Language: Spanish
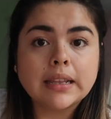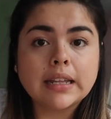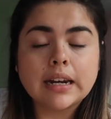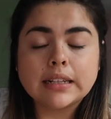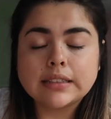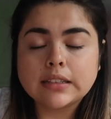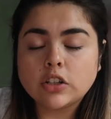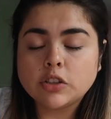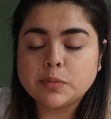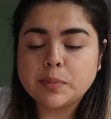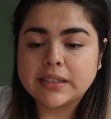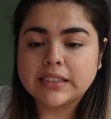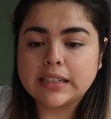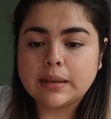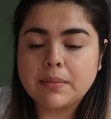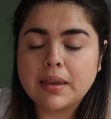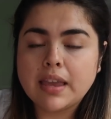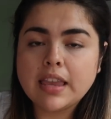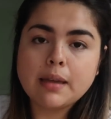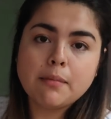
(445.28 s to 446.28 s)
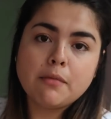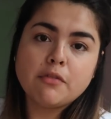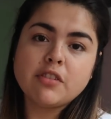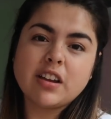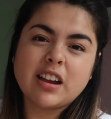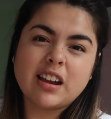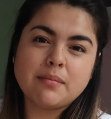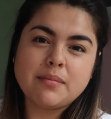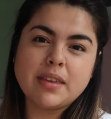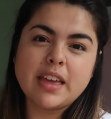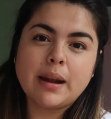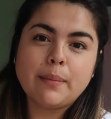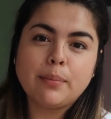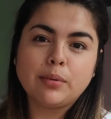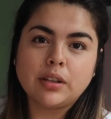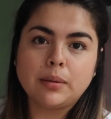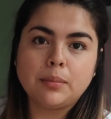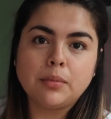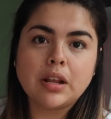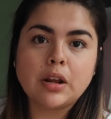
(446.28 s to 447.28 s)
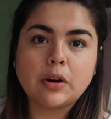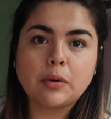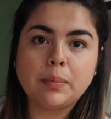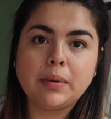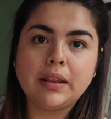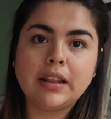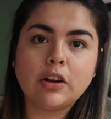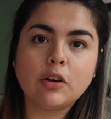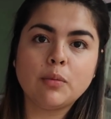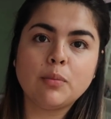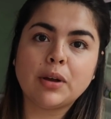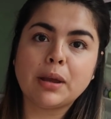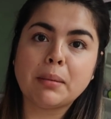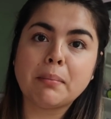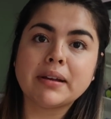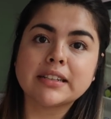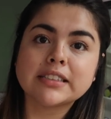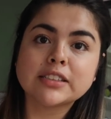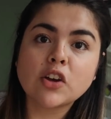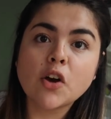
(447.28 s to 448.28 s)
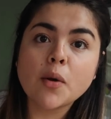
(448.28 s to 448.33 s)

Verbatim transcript: pintar de los pies también Ya me fui a cambiar a ponerme una ropita como que más